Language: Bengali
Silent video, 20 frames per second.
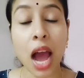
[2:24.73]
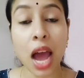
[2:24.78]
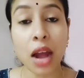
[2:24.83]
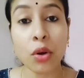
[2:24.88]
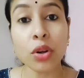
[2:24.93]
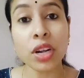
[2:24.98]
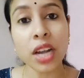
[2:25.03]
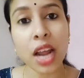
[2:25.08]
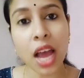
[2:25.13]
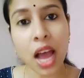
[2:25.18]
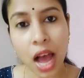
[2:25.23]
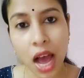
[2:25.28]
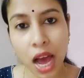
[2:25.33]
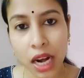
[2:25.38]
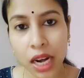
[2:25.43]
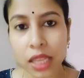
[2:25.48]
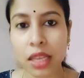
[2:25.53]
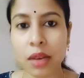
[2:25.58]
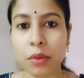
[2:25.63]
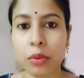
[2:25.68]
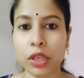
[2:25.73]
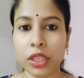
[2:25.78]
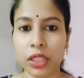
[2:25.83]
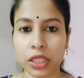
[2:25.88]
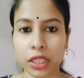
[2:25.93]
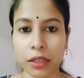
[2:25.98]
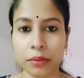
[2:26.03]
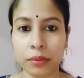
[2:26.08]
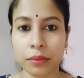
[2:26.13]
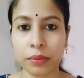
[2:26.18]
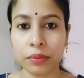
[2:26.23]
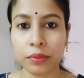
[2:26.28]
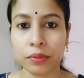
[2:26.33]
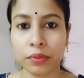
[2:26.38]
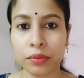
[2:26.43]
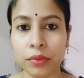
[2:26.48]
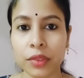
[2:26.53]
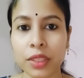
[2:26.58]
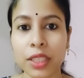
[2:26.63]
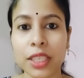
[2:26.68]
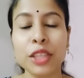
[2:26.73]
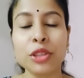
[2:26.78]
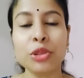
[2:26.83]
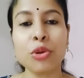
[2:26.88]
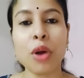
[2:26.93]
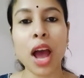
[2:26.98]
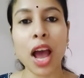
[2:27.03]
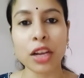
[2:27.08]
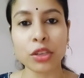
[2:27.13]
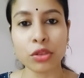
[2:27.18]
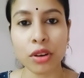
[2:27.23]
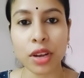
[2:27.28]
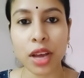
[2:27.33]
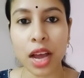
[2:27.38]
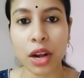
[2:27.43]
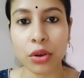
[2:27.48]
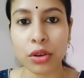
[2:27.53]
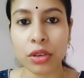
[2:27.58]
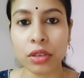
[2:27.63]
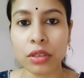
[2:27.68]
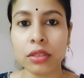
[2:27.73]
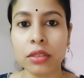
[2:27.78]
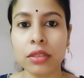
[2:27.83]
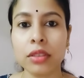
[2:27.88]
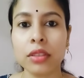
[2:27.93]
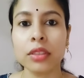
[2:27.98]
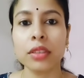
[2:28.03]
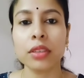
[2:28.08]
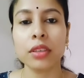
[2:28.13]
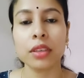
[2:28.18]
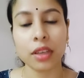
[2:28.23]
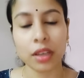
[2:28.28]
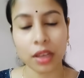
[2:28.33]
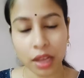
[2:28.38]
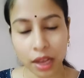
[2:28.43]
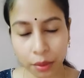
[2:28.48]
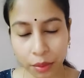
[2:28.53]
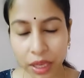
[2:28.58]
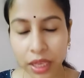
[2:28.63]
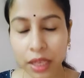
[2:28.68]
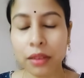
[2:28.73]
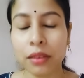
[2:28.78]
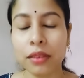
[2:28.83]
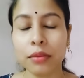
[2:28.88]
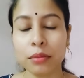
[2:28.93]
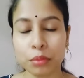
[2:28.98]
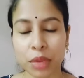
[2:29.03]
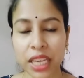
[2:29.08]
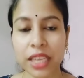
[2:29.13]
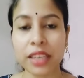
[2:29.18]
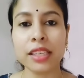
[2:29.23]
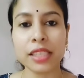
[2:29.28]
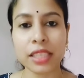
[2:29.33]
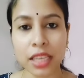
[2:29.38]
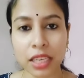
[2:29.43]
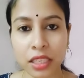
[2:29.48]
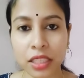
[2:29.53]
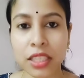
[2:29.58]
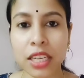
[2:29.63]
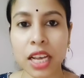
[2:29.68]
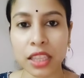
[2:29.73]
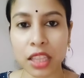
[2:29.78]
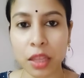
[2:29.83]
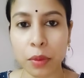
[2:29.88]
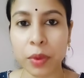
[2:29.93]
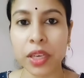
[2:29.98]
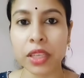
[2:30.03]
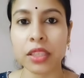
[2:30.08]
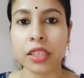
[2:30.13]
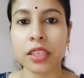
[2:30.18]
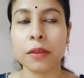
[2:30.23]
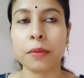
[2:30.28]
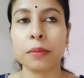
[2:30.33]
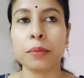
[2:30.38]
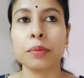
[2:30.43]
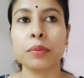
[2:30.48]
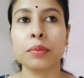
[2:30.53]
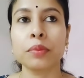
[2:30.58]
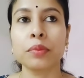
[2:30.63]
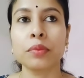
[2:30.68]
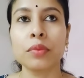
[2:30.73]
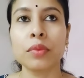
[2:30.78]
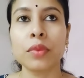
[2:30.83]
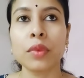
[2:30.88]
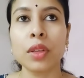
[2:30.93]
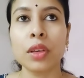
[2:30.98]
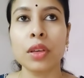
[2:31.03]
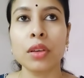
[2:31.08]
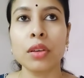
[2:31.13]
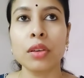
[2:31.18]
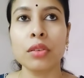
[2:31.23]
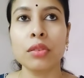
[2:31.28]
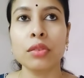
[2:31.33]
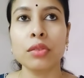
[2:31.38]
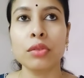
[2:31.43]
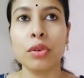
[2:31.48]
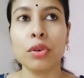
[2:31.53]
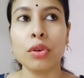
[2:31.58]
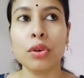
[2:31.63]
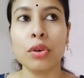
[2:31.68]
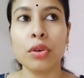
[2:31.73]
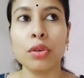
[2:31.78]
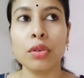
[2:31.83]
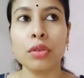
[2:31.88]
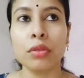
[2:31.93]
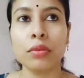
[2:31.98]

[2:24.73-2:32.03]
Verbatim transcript: কারণটা আলাদা বলেছে কিন্তু আসল কারণ আমি ভেরি রিসেন্ট জানতে পেরেছি তো